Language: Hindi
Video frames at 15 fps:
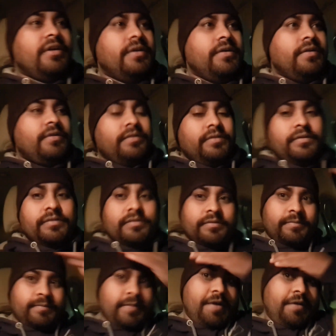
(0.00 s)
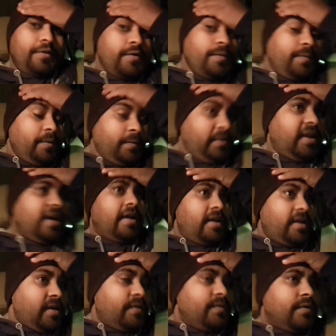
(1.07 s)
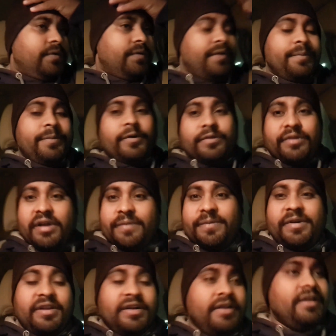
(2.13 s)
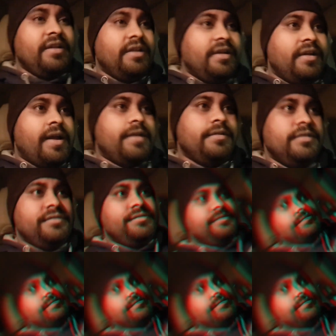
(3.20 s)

और मैं टोपी भी लगा लिया हूँ क्योंकि बहुत काफ़ी ठंडी है आज